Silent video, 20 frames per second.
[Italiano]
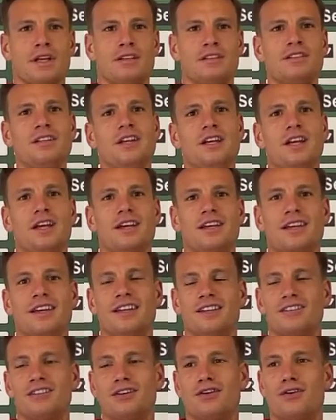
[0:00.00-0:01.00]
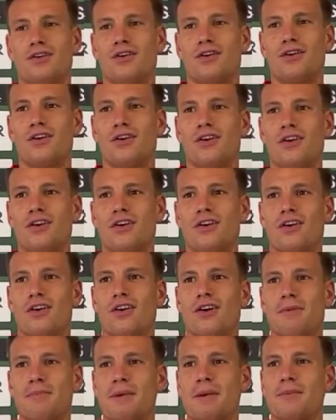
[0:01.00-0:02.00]
Sì, sono,
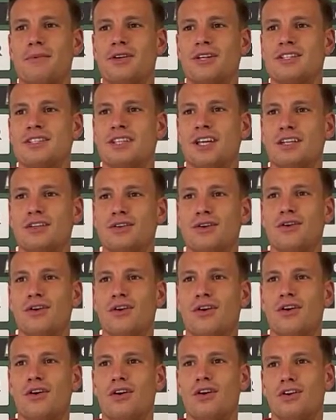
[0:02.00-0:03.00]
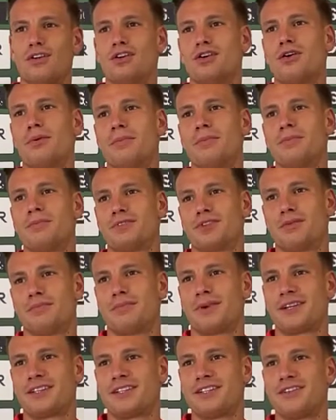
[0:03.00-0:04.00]
abbiamo iniziato, io sono
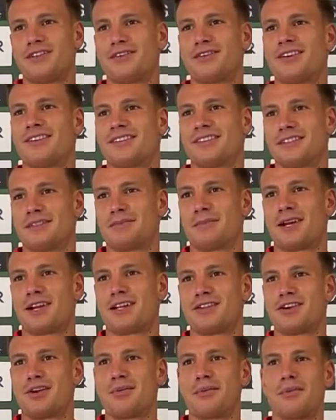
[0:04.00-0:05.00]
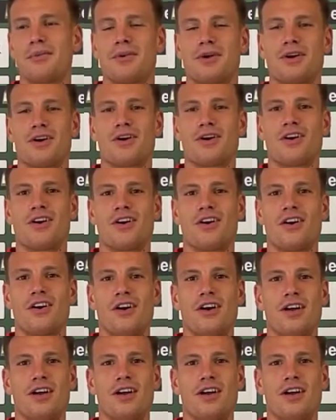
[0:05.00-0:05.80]
partito una settimana dopo, però